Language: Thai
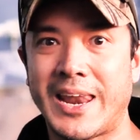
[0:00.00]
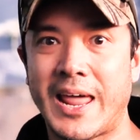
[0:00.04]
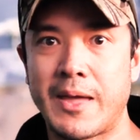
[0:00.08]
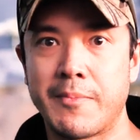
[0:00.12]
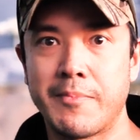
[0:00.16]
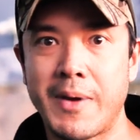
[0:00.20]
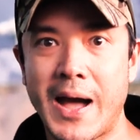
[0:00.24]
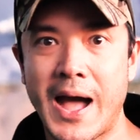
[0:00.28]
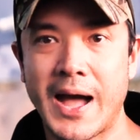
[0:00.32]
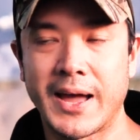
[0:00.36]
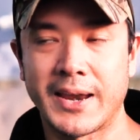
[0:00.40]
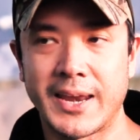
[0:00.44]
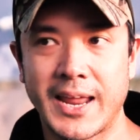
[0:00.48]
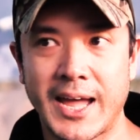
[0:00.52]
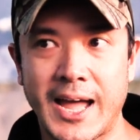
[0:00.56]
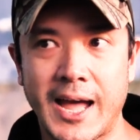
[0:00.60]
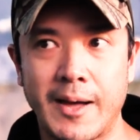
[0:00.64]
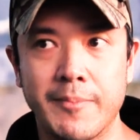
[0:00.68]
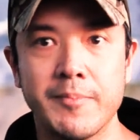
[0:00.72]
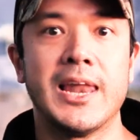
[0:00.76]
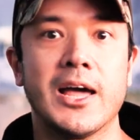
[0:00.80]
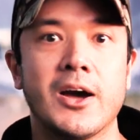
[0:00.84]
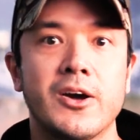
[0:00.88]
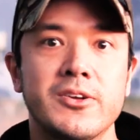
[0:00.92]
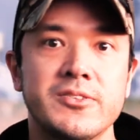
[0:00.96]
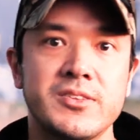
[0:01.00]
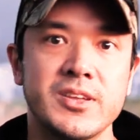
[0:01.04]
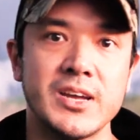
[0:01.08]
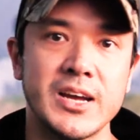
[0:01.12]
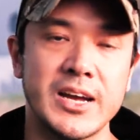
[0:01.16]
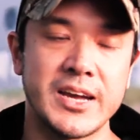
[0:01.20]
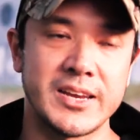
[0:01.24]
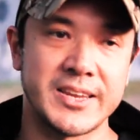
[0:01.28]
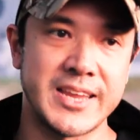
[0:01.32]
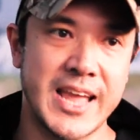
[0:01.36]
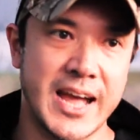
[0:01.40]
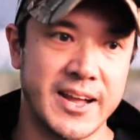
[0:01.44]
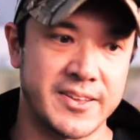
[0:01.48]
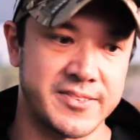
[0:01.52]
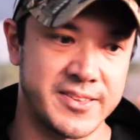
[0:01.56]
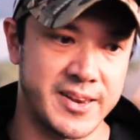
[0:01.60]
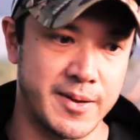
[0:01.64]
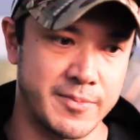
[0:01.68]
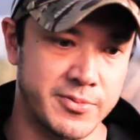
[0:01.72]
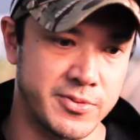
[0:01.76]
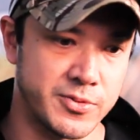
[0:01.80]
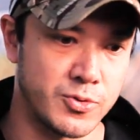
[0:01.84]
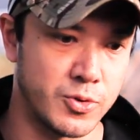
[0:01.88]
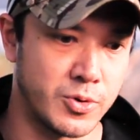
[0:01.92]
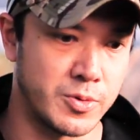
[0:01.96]
ไรบ้างนะครับ แล้วก็ถ้าเกิดอยากส
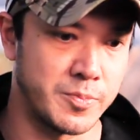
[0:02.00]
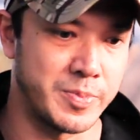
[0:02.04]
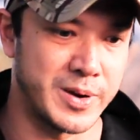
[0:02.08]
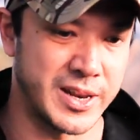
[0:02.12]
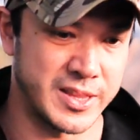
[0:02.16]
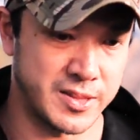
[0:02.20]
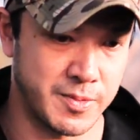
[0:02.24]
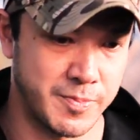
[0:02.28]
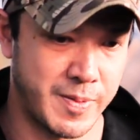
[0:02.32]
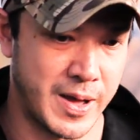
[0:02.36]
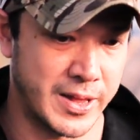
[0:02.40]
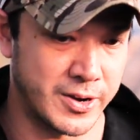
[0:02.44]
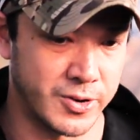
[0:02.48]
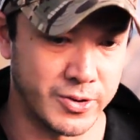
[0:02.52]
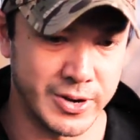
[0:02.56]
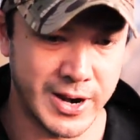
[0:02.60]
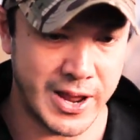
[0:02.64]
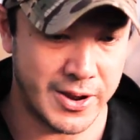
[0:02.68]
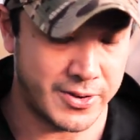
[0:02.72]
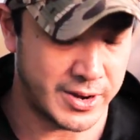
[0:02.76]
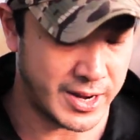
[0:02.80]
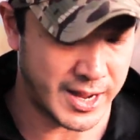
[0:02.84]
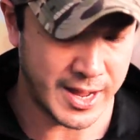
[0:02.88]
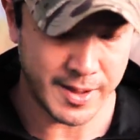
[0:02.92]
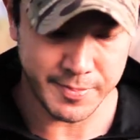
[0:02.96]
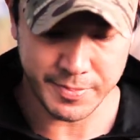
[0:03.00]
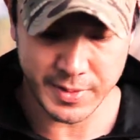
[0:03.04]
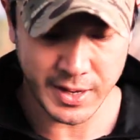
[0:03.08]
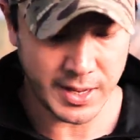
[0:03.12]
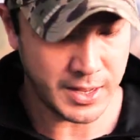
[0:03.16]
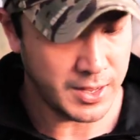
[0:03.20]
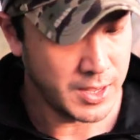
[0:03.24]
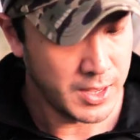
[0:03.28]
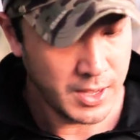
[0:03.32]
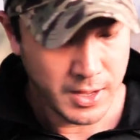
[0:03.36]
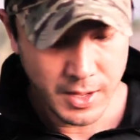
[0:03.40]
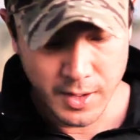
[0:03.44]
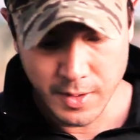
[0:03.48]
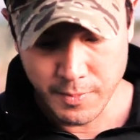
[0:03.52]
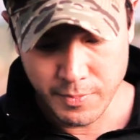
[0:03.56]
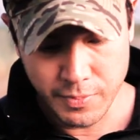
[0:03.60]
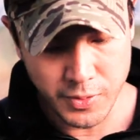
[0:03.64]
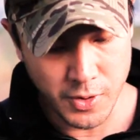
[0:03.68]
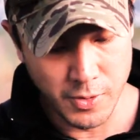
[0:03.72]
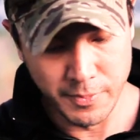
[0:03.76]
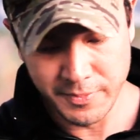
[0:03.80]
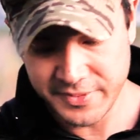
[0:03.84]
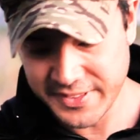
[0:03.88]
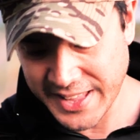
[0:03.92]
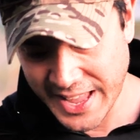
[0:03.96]
นับสนุนผลิตภัณฑ์ของเรานะครับ นี่
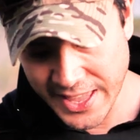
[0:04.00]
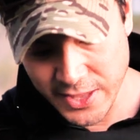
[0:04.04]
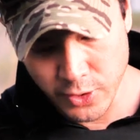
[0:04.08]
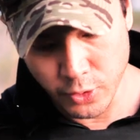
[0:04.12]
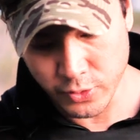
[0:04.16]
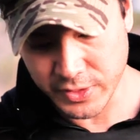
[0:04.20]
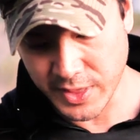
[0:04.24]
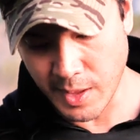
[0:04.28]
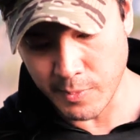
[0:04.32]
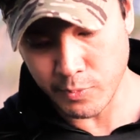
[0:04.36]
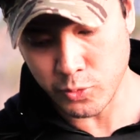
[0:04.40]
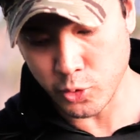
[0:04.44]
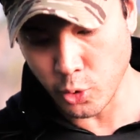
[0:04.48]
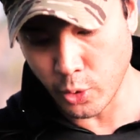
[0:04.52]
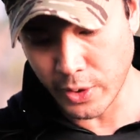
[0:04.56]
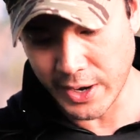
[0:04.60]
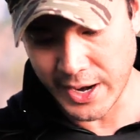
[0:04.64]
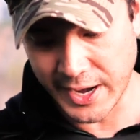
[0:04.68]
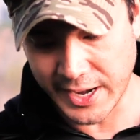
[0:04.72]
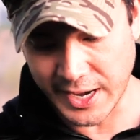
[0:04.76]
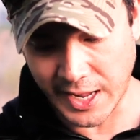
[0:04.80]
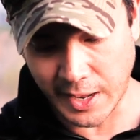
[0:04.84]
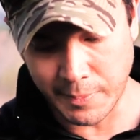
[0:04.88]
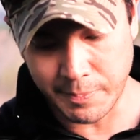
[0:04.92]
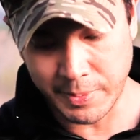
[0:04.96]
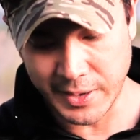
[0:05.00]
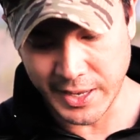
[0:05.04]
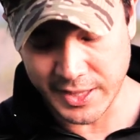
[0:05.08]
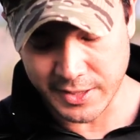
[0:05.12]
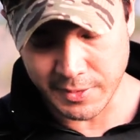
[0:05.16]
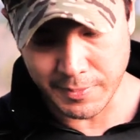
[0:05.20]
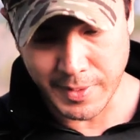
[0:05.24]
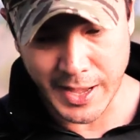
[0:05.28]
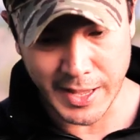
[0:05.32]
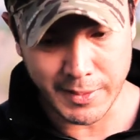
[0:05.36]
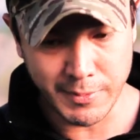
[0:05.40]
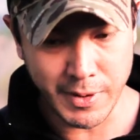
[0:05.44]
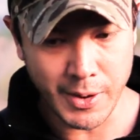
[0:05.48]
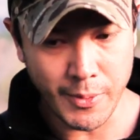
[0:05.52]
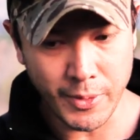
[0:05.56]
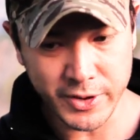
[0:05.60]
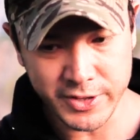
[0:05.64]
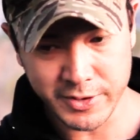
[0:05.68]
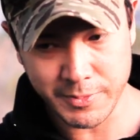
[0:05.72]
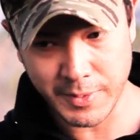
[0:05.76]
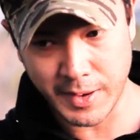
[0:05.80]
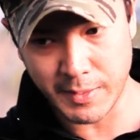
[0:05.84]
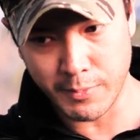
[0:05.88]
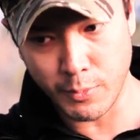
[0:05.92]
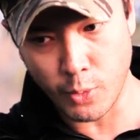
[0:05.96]
ผมใส่อยู่เต็มตัวเลยนะครับ ผลิตภัณฑ์ไม่ว่า
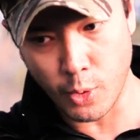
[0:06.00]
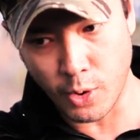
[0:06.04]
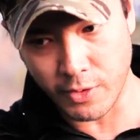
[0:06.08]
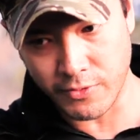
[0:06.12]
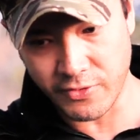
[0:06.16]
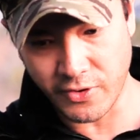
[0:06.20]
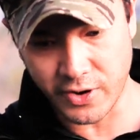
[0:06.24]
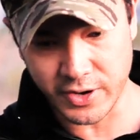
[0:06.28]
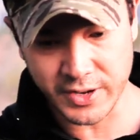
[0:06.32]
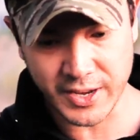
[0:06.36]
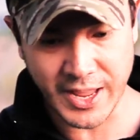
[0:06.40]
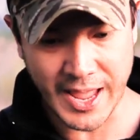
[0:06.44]
จะเป็นหมวก Ford